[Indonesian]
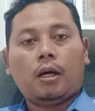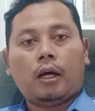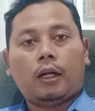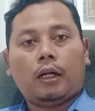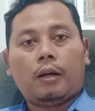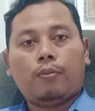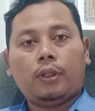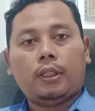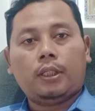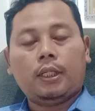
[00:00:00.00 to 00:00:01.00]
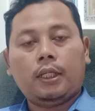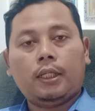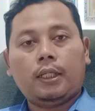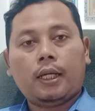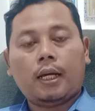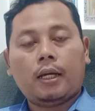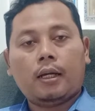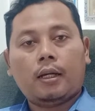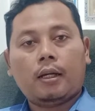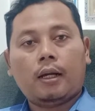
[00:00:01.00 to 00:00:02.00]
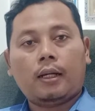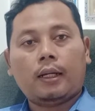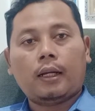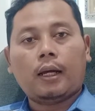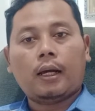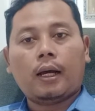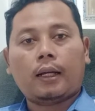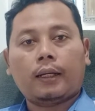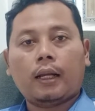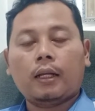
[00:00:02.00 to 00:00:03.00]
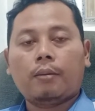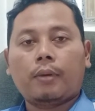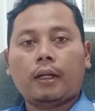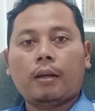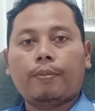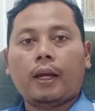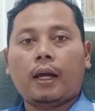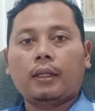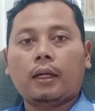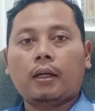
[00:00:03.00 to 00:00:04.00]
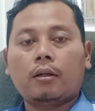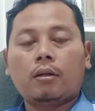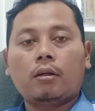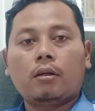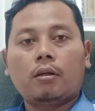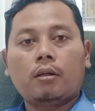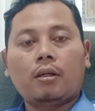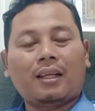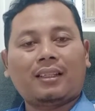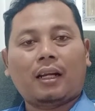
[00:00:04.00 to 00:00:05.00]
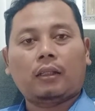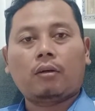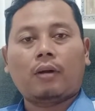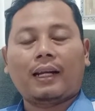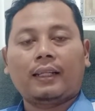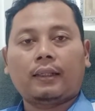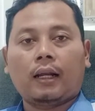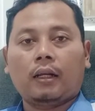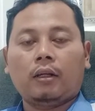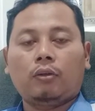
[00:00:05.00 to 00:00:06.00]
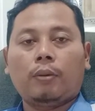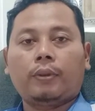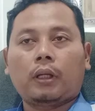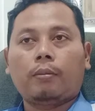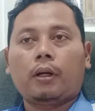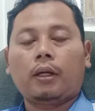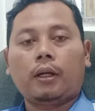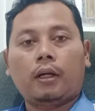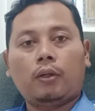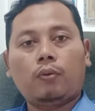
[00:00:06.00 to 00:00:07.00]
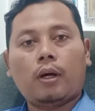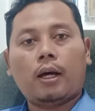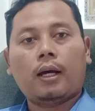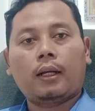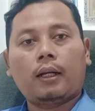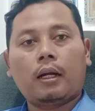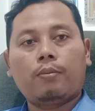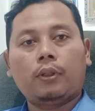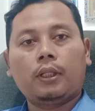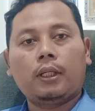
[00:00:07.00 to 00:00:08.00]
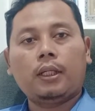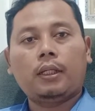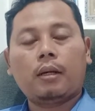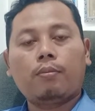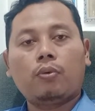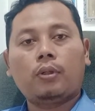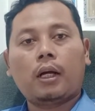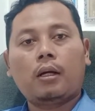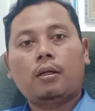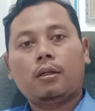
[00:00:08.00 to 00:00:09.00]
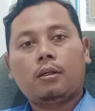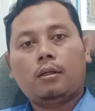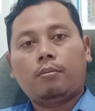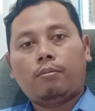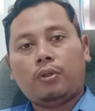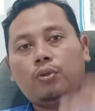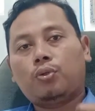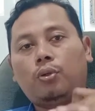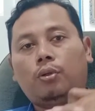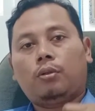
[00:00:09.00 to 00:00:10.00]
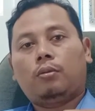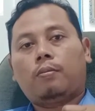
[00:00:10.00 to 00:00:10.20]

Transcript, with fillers: areal gambut di sini dia adalah areal yang mana pH-nya rata-rata kurang netral. Itu yang pertama. Yang kedua, aral gambut ini dia mudah menyusut.